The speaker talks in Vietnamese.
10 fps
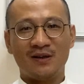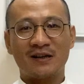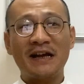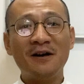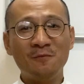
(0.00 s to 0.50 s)

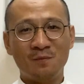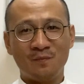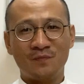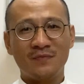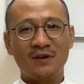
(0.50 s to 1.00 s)
Này ông,
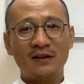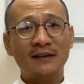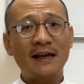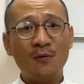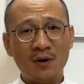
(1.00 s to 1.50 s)

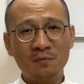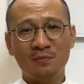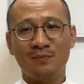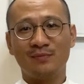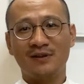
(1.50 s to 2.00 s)
theo ông
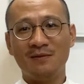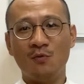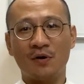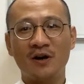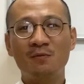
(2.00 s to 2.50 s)
thì
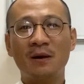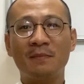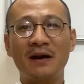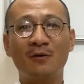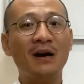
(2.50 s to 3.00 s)
mùa đông năm
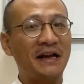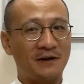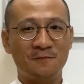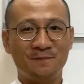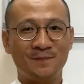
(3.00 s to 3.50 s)
nay có lạnh
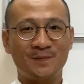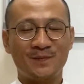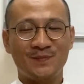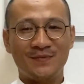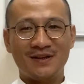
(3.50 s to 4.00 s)
không?
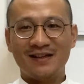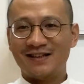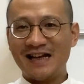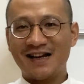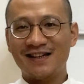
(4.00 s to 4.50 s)

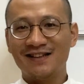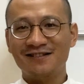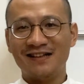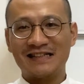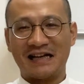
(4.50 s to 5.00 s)
Nha khí
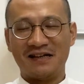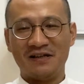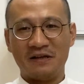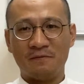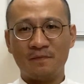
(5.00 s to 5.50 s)
tượng trả
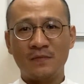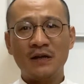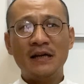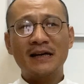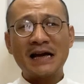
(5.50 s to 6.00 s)
lời,
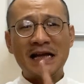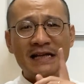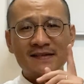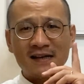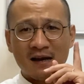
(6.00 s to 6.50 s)

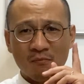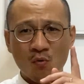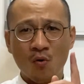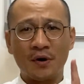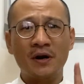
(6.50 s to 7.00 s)
đây sẽ là
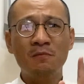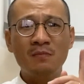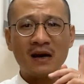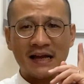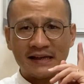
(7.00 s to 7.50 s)
mùa đông
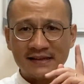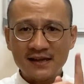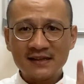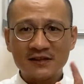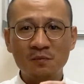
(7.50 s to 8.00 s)
lạnh
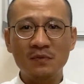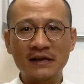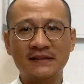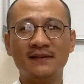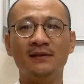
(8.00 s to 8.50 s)
nhất trong
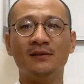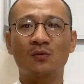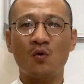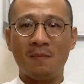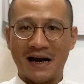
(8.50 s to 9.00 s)
lịch sử
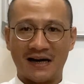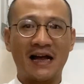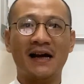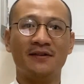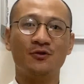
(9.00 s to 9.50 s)
của bản
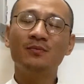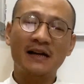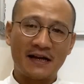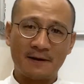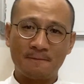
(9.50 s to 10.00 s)
làng chúng ta.